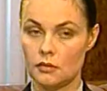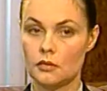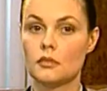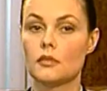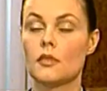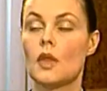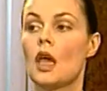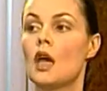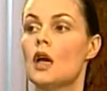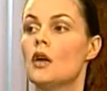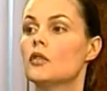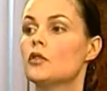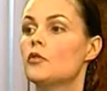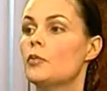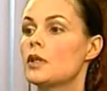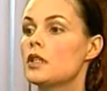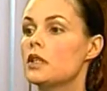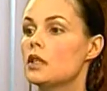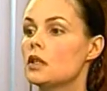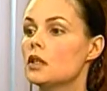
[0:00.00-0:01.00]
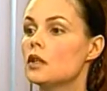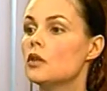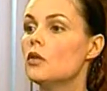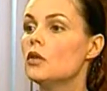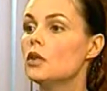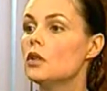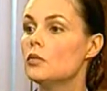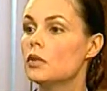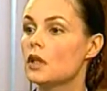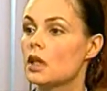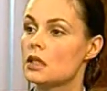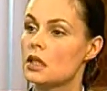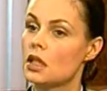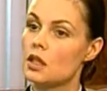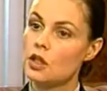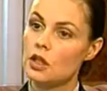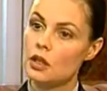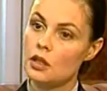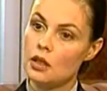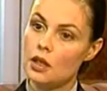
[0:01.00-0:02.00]
Угу. Вот в последние годы была
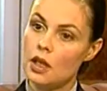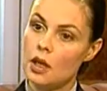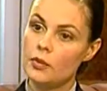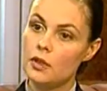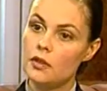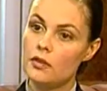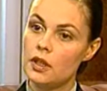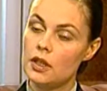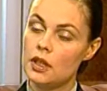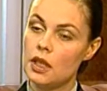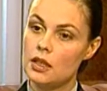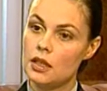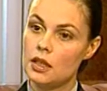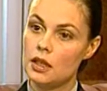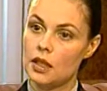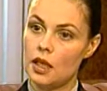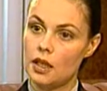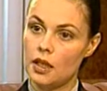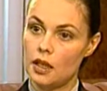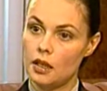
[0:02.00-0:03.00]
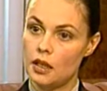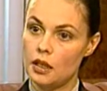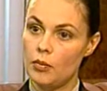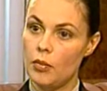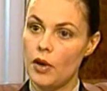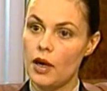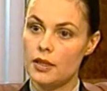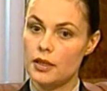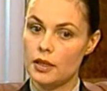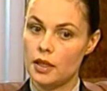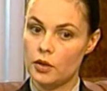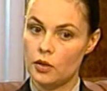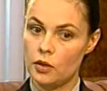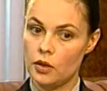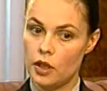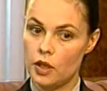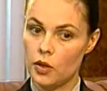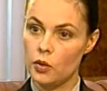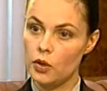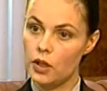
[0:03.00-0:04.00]
значительно обновлена законодательная база,
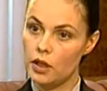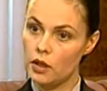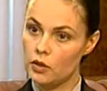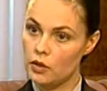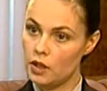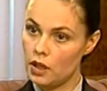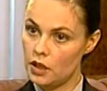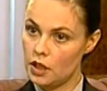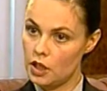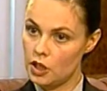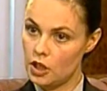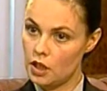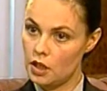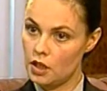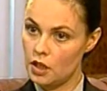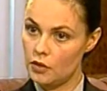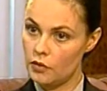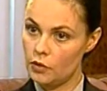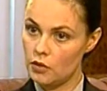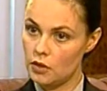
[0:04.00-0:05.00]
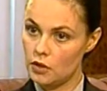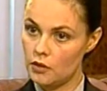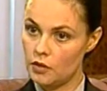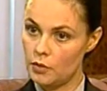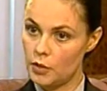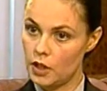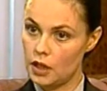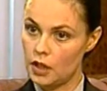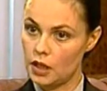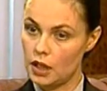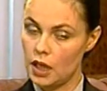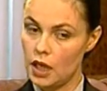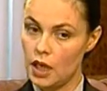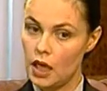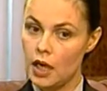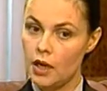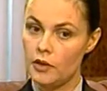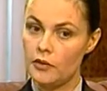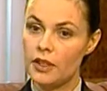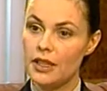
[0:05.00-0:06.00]
которая регулирует отношения на фондовом рынке.
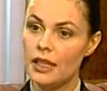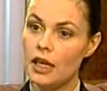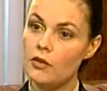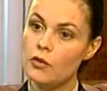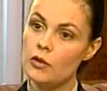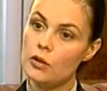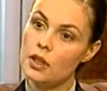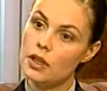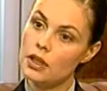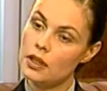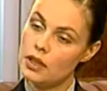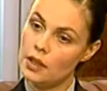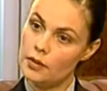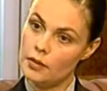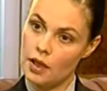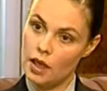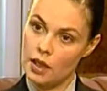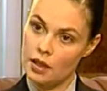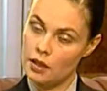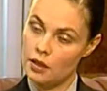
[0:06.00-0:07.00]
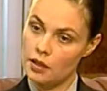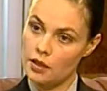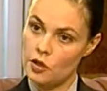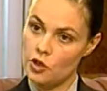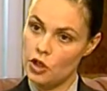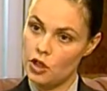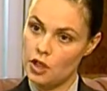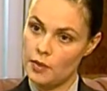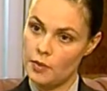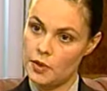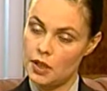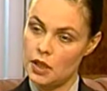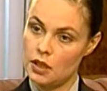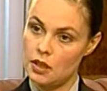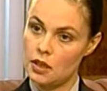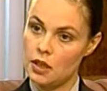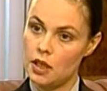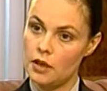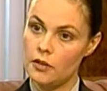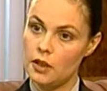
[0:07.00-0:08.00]
Вы довольны тем, как э, сейчас
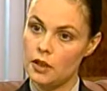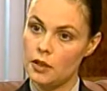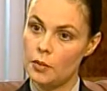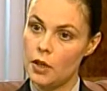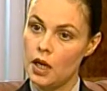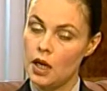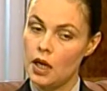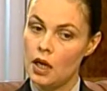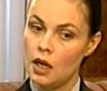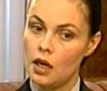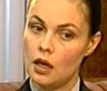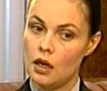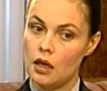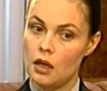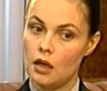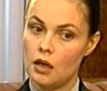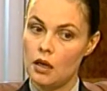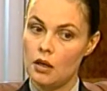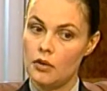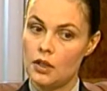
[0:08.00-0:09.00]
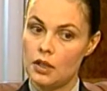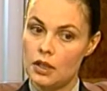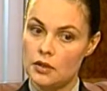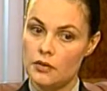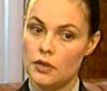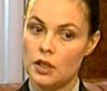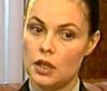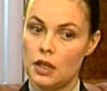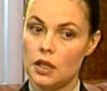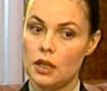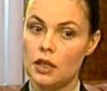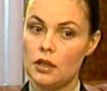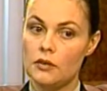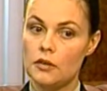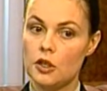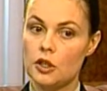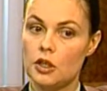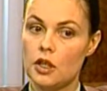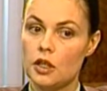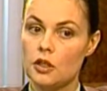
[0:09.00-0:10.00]
обстоят дела в, этом, э, в этой сфере, или
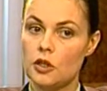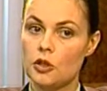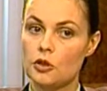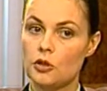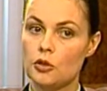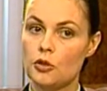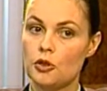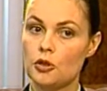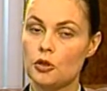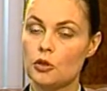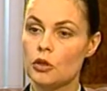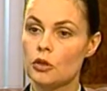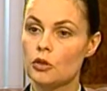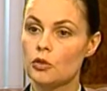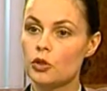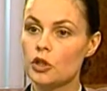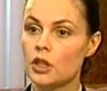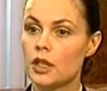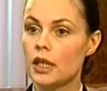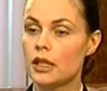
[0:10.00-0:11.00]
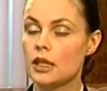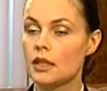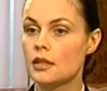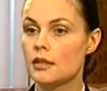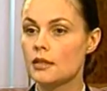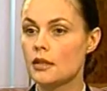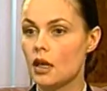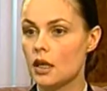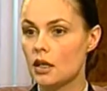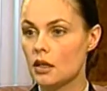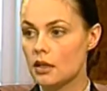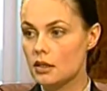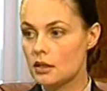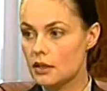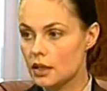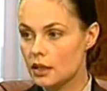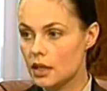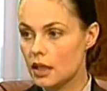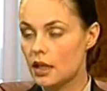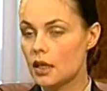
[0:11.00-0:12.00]
вы считаете, что еще нужны какие-то
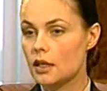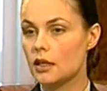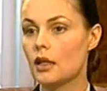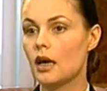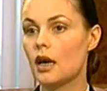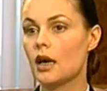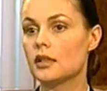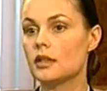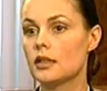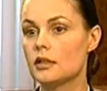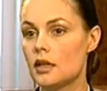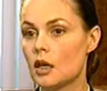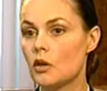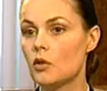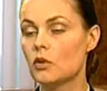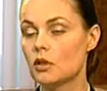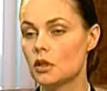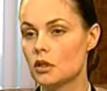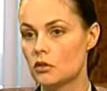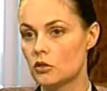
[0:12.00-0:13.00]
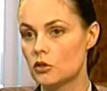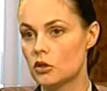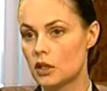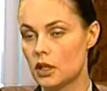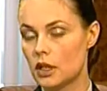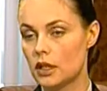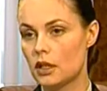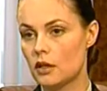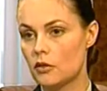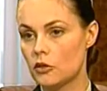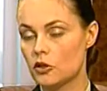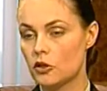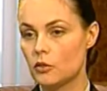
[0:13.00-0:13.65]
законодательные акты, законы нужны для того,